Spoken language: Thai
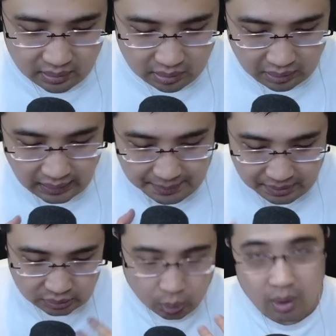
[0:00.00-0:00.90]
กลายเป็
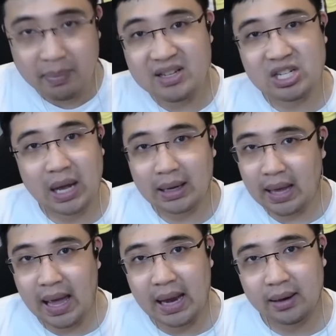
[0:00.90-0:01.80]
นตัวบัญชา
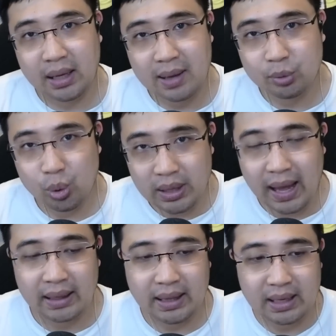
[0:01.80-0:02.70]
การนะครับ ทุกอ
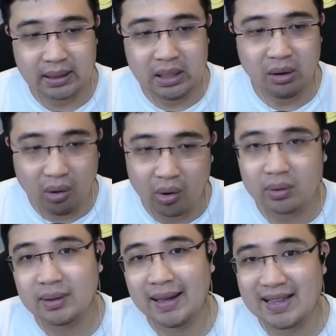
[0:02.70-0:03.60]
ย่างแทนที่ของ
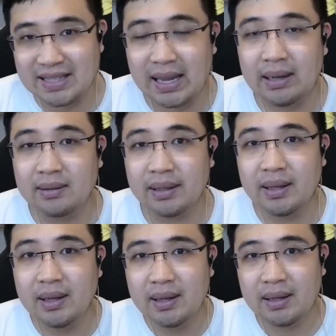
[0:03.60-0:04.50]
คาเซเลย
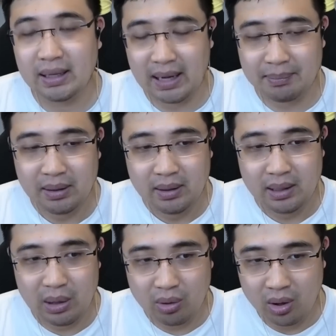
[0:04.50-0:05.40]
นะครับ
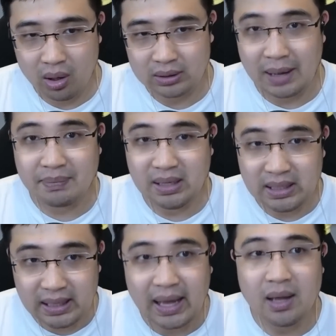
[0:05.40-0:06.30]
แล้วก็ทำได้
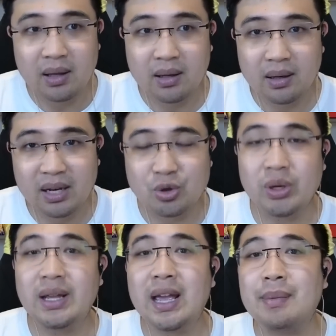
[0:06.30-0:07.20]
ดีนะ ในช่วง
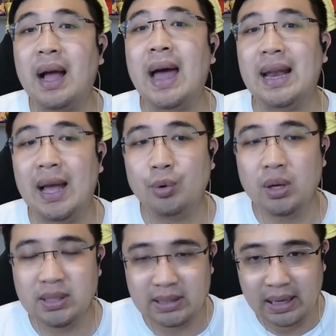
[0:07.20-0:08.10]
ที่เกมขาดแล้วด้วย
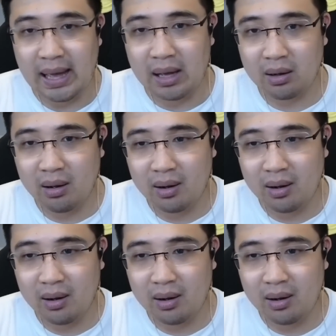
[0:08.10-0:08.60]
คือเทนฮาก็